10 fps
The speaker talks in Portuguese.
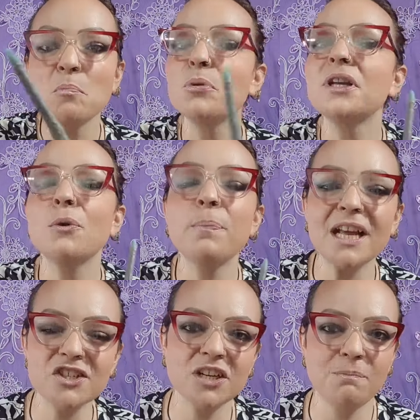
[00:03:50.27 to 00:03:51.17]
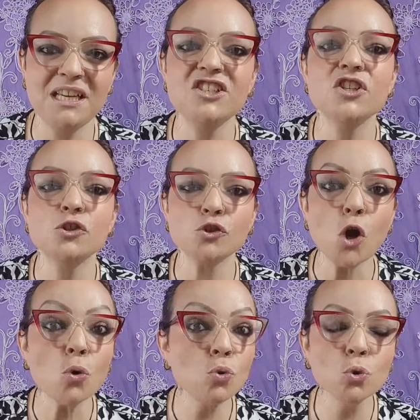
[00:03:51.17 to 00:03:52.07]
porque eu praticamente
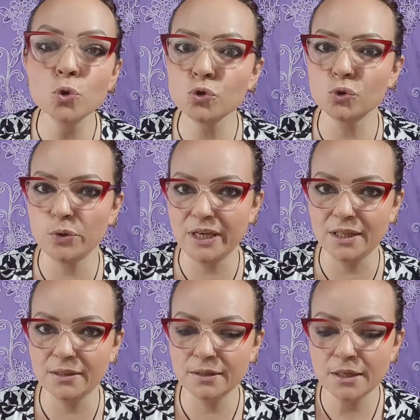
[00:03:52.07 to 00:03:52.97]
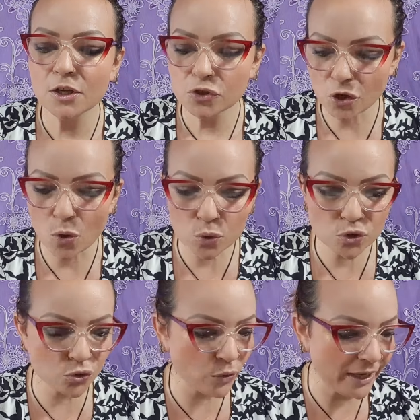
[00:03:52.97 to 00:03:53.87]
só uso ela. Só
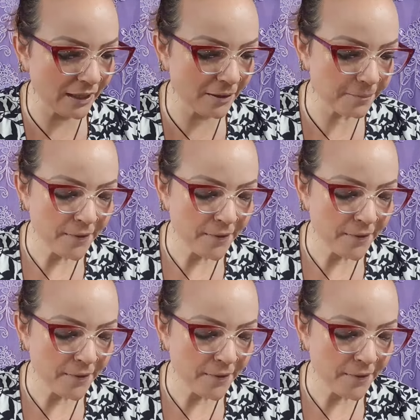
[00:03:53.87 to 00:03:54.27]
uso ela.